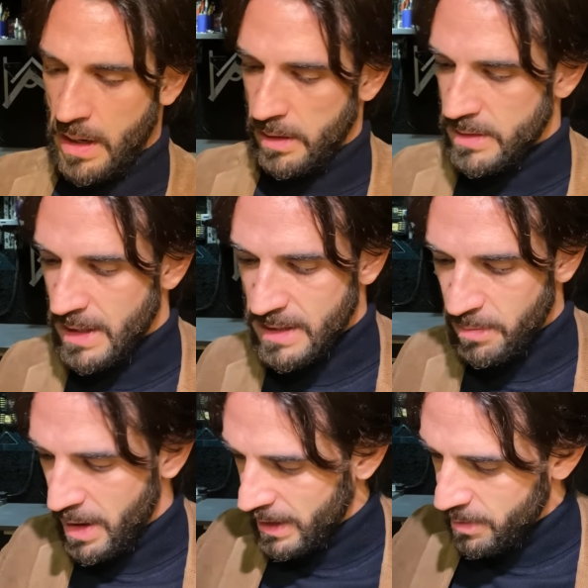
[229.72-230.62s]
senza
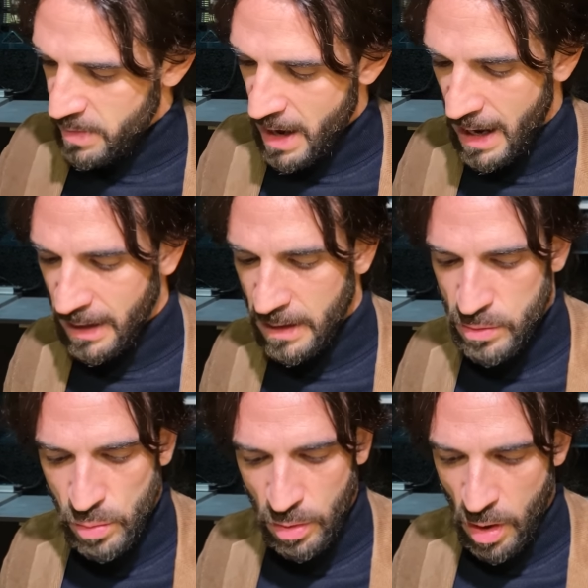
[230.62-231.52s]
bande bianche
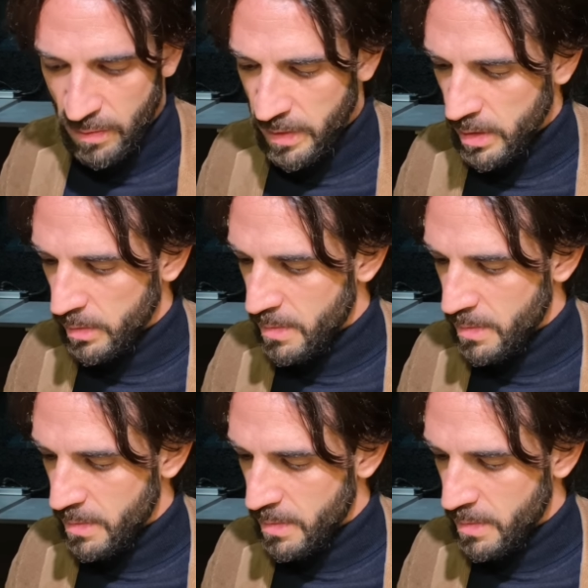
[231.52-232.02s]
sul cofano,